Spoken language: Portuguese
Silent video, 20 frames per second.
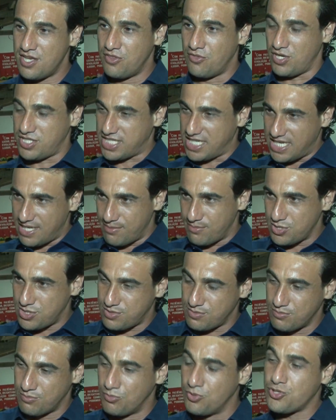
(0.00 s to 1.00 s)
nós
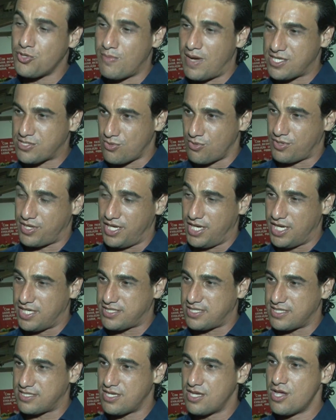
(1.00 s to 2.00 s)
teremos muito mais
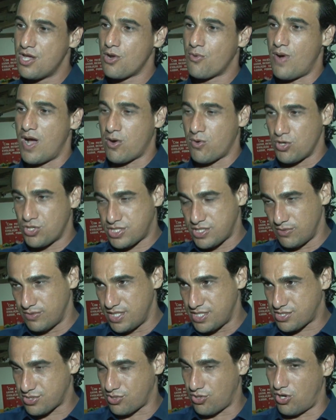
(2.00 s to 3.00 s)
conquistas com a construção de
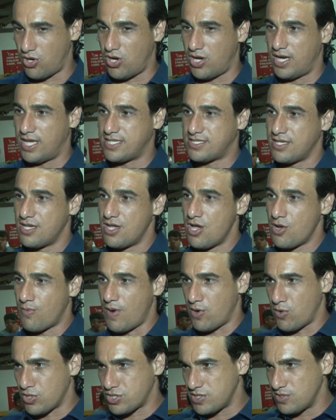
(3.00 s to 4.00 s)
escolas, com
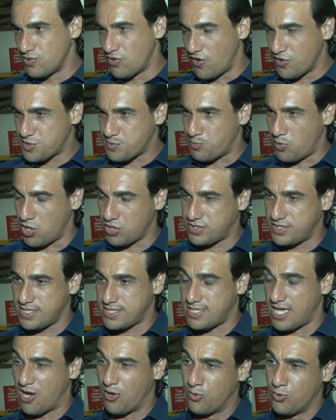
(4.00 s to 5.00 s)
a construção do nosso posto de
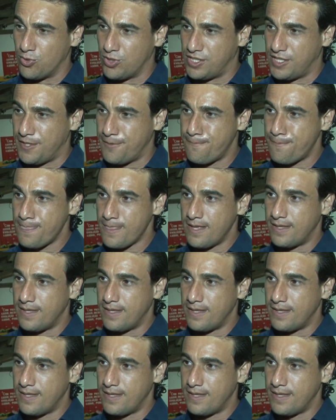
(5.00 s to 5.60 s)
saúde.